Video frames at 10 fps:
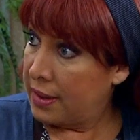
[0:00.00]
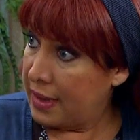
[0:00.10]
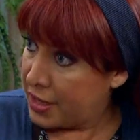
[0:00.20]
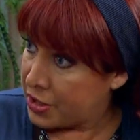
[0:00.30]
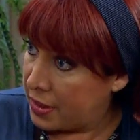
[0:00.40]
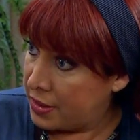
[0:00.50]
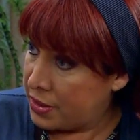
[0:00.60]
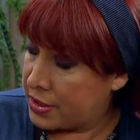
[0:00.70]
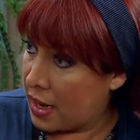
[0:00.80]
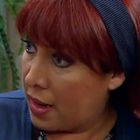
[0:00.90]

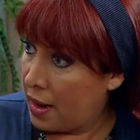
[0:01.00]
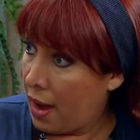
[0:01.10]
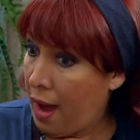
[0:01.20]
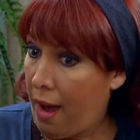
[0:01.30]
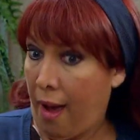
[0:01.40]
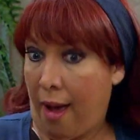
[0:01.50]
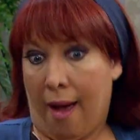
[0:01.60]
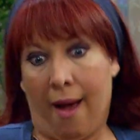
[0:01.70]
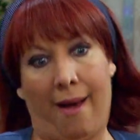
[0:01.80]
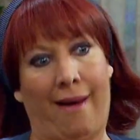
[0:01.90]
Yaşlanınca?
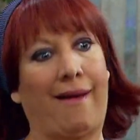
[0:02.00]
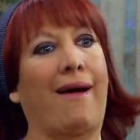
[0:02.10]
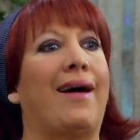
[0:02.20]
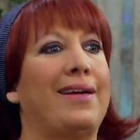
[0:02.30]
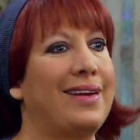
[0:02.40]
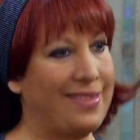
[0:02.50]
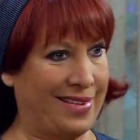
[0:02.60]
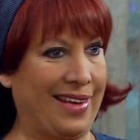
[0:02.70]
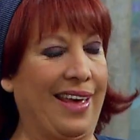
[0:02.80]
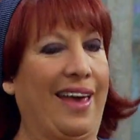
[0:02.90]
Hayret.
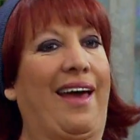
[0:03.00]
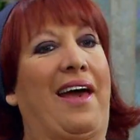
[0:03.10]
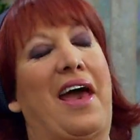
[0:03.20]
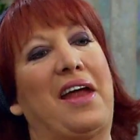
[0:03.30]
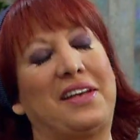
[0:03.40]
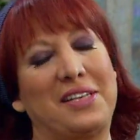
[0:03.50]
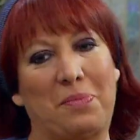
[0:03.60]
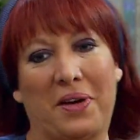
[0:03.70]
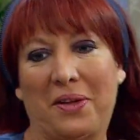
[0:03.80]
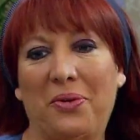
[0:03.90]
Herkes
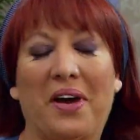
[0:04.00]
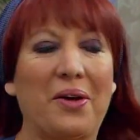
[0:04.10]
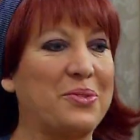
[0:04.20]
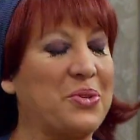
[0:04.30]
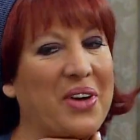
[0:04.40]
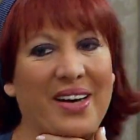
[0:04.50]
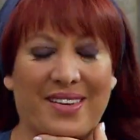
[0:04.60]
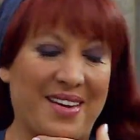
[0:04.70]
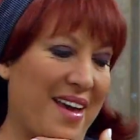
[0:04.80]
bayılıyor ayol sokakta.